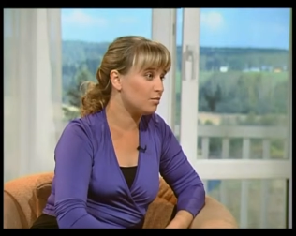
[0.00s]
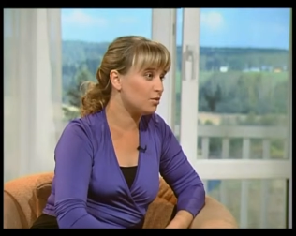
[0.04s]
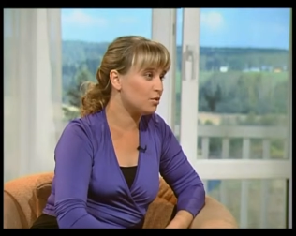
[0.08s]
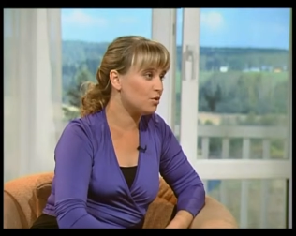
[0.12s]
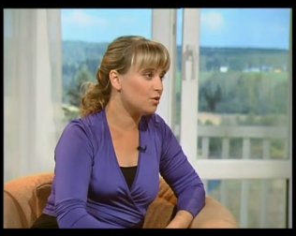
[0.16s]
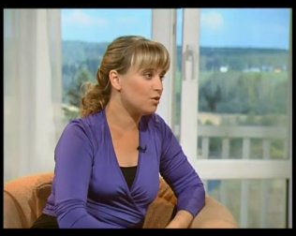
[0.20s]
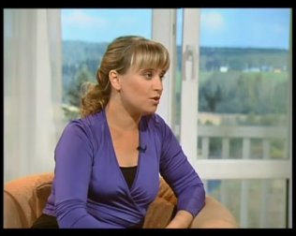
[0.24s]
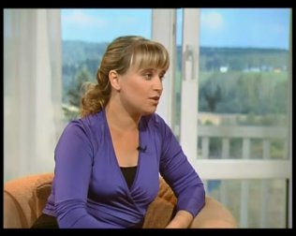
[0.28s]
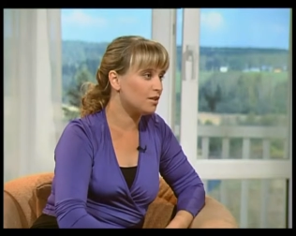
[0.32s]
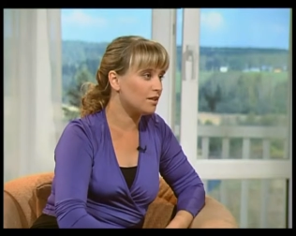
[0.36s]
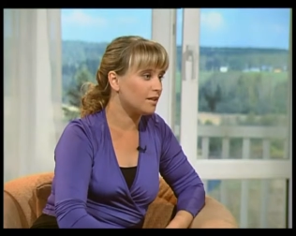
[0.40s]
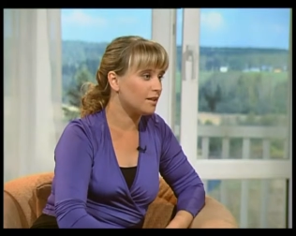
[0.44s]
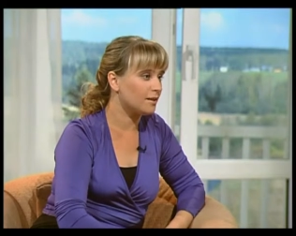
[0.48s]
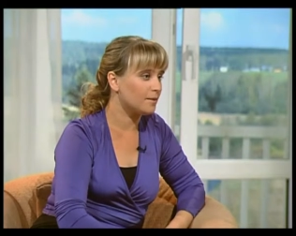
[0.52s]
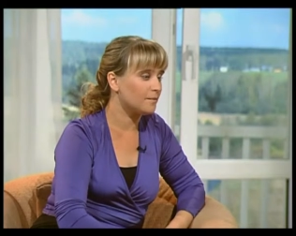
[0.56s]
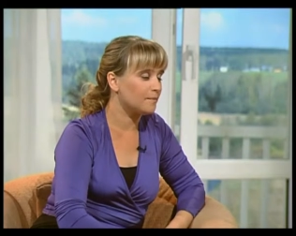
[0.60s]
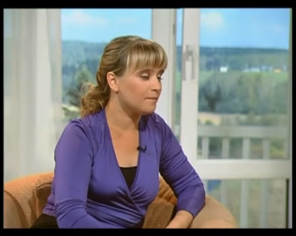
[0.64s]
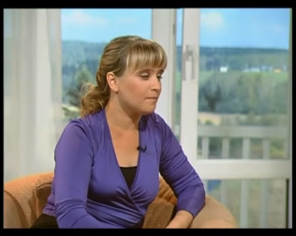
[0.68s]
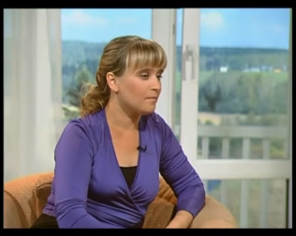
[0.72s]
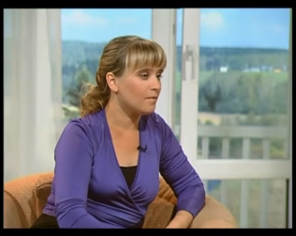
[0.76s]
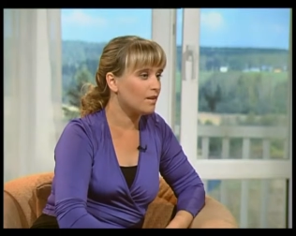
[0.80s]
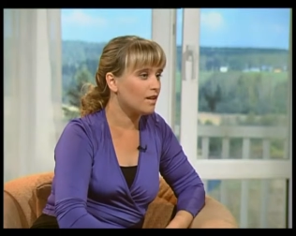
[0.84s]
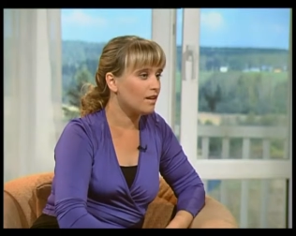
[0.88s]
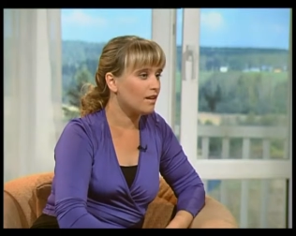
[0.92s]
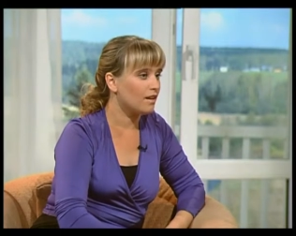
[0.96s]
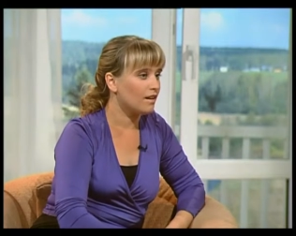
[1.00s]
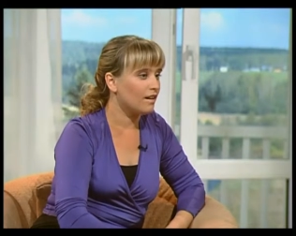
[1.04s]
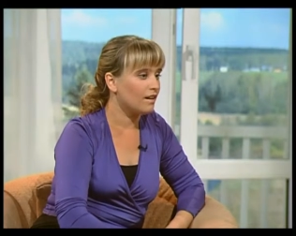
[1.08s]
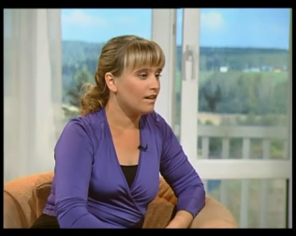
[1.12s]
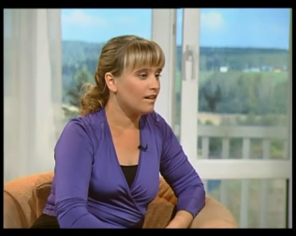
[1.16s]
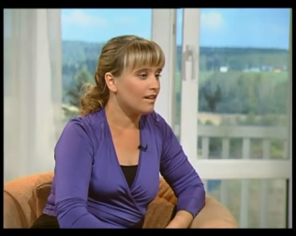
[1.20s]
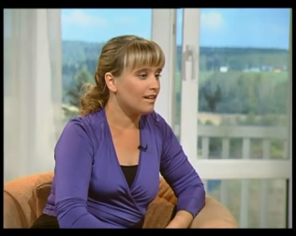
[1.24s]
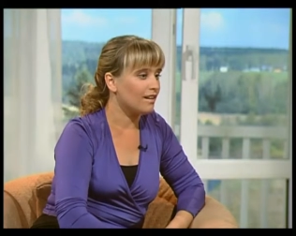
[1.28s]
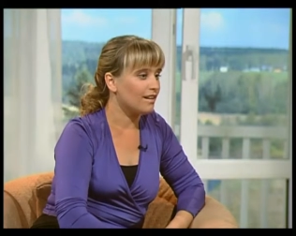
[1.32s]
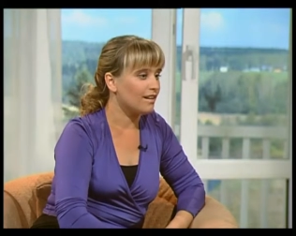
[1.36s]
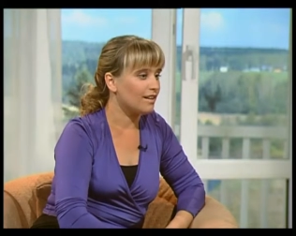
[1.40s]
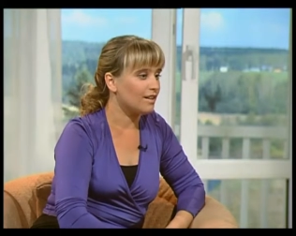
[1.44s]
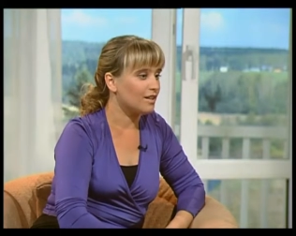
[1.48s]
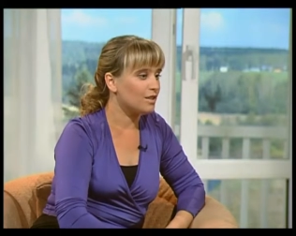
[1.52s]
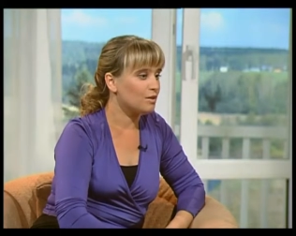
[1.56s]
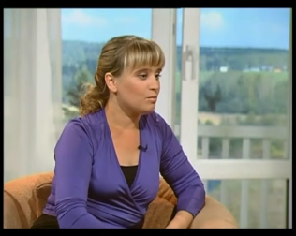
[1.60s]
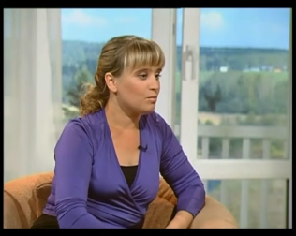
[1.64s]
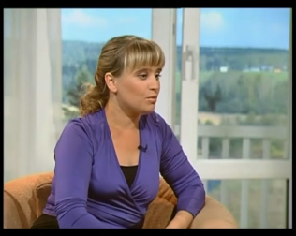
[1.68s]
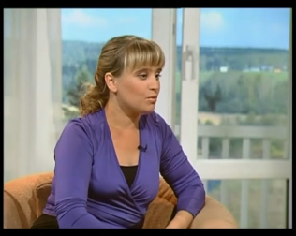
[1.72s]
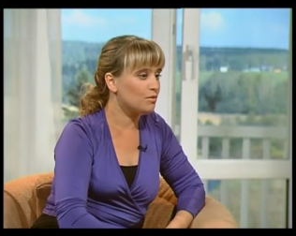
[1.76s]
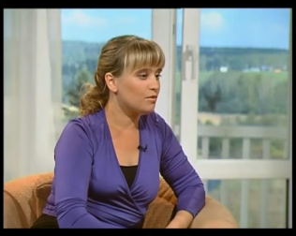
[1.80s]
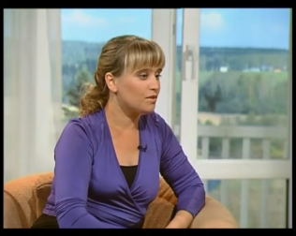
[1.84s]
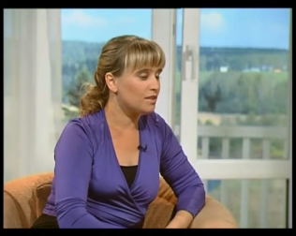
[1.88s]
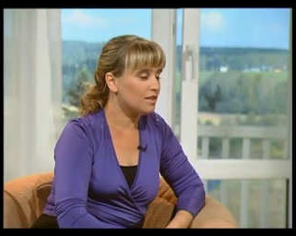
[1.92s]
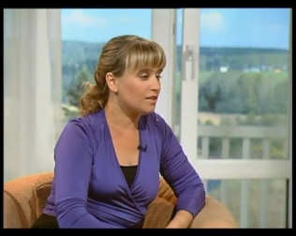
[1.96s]
прошлое, а,
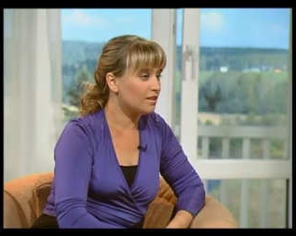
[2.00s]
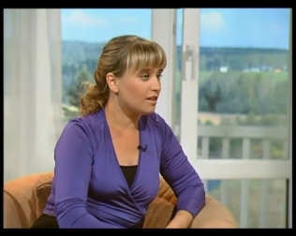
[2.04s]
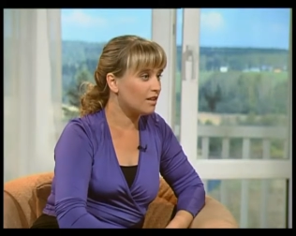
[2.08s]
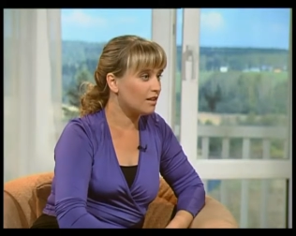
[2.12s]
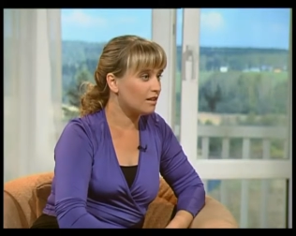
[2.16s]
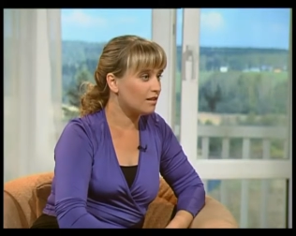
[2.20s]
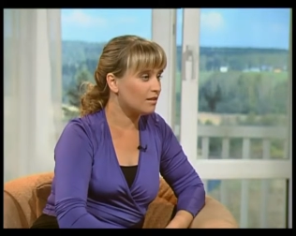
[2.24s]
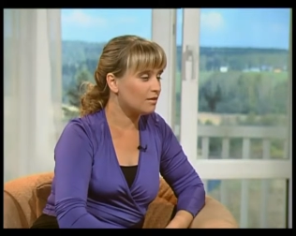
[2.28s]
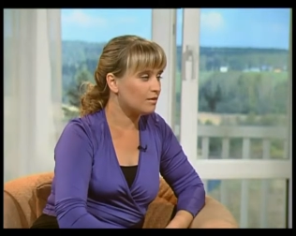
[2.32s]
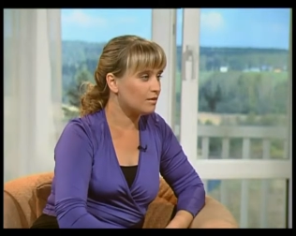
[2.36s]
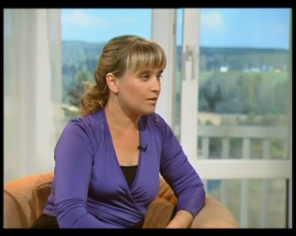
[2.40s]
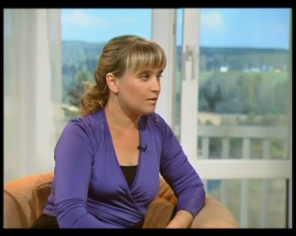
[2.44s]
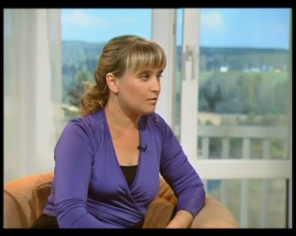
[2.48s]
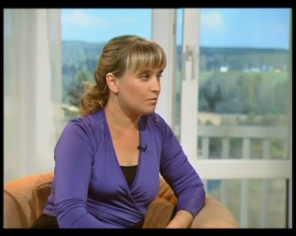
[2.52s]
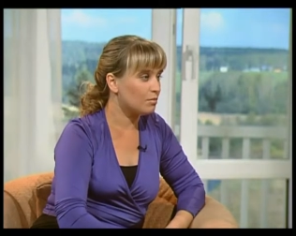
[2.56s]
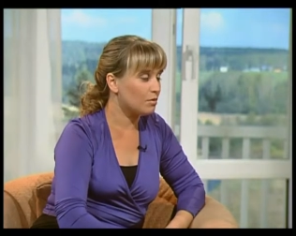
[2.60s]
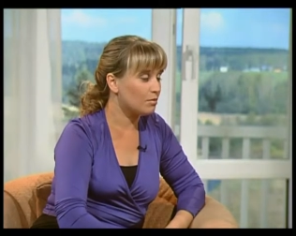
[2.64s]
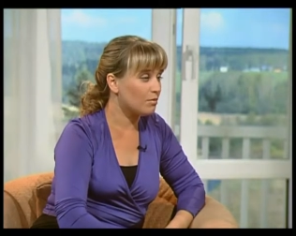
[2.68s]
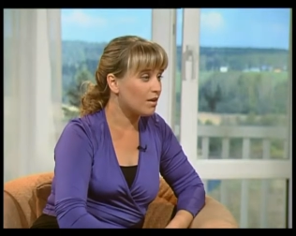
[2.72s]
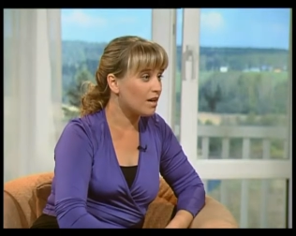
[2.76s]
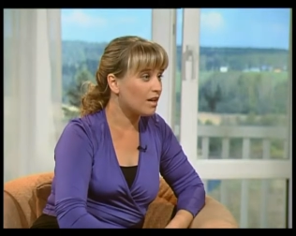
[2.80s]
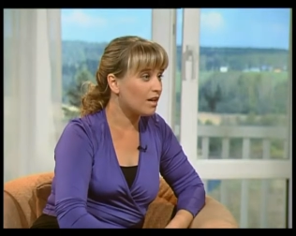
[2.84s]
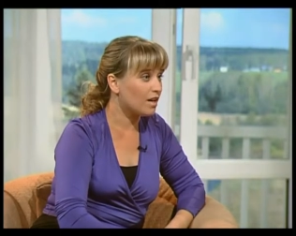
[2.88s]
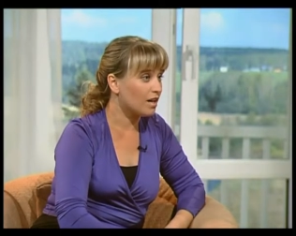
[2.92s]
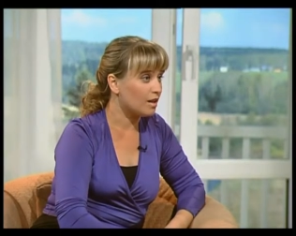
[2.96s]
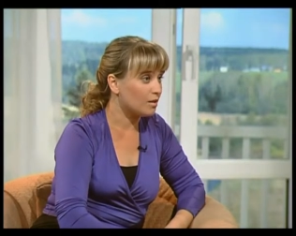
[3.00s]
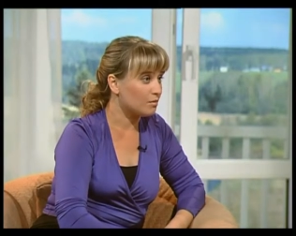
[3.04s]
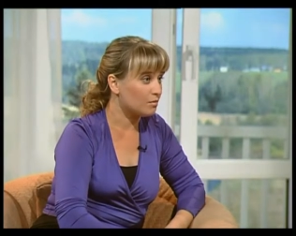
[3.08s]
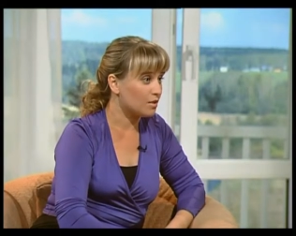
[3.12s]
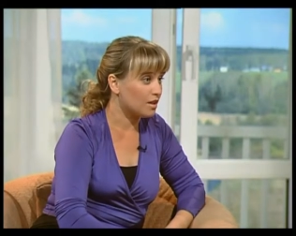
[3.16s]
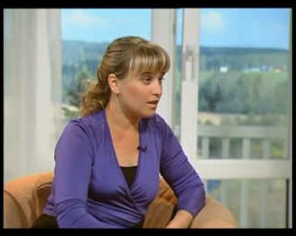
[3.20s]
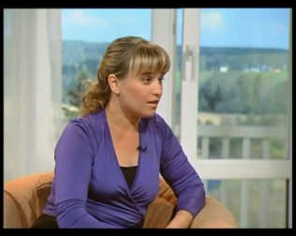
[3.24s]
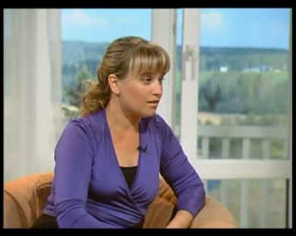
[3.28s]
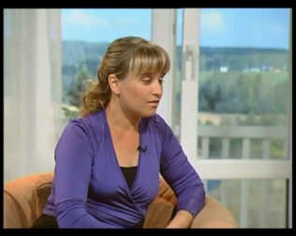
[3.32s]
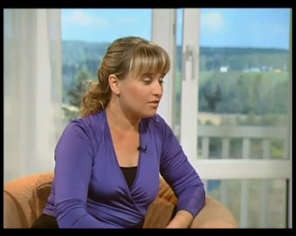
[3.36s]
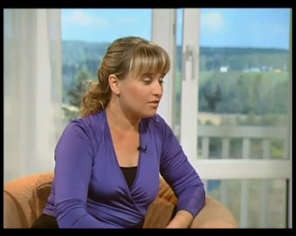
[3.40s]
Господь всегда а, помогал мне,